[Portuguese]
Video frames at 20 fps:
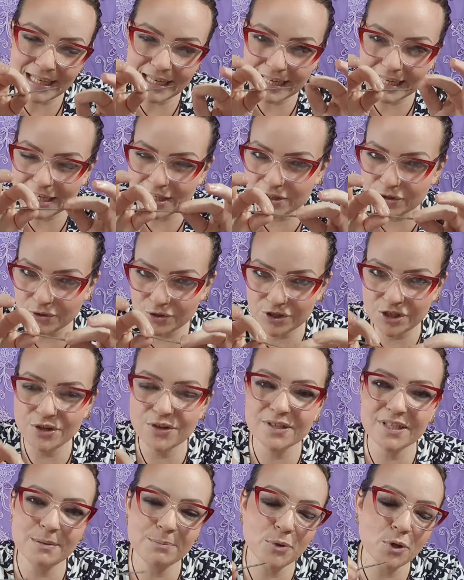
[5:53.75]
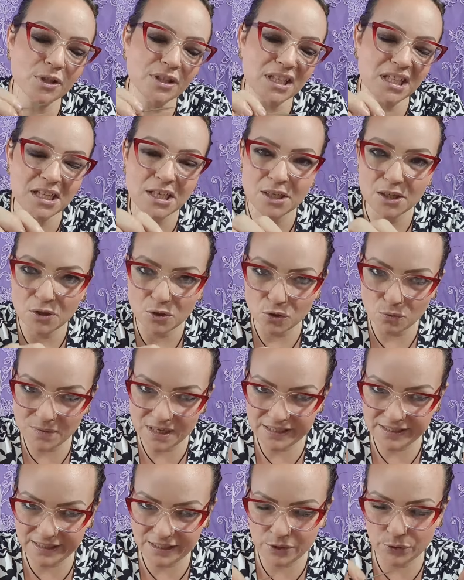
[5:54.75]
aquele estojinho que você bota uma
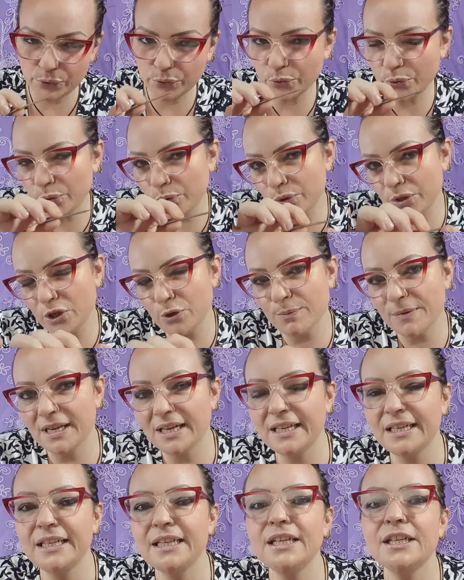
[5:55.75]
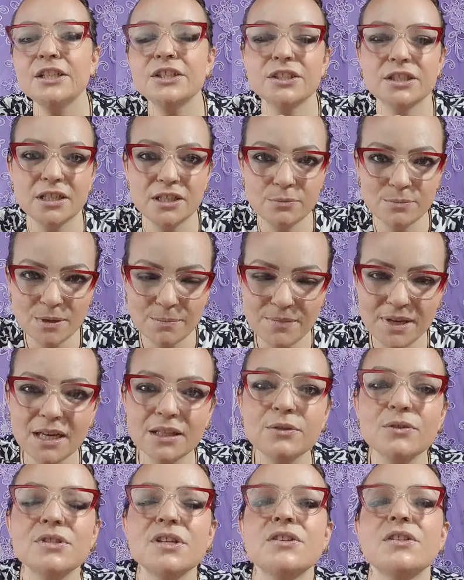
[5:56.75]
acetona, uma lixa e uma meia
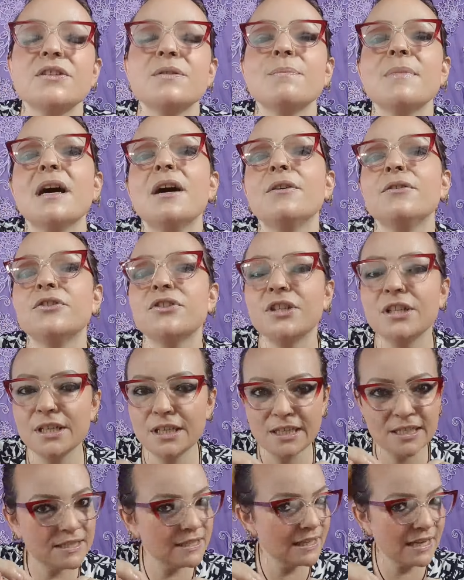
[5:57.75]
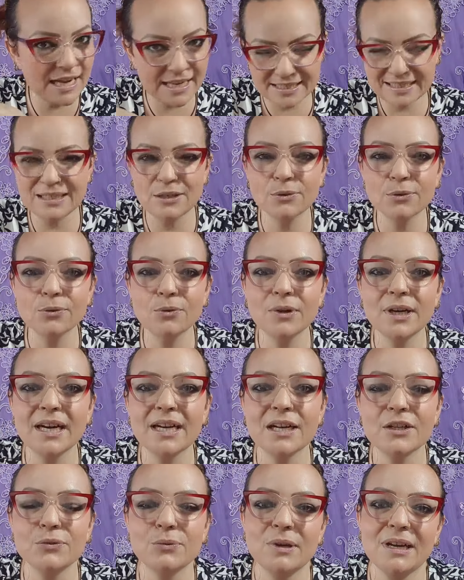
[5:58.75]
dúzia de esmalte e esquece em algum lugar
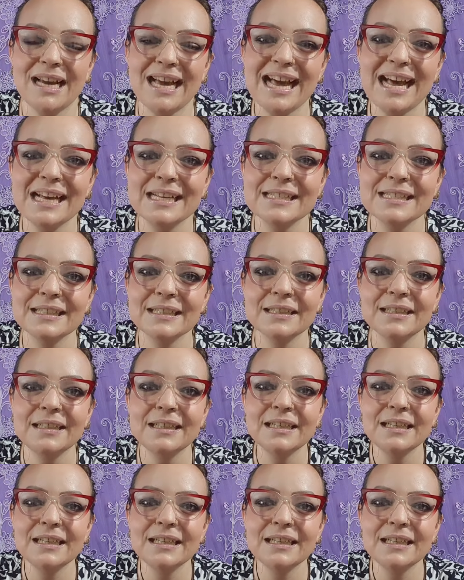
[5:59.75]
da sua casa?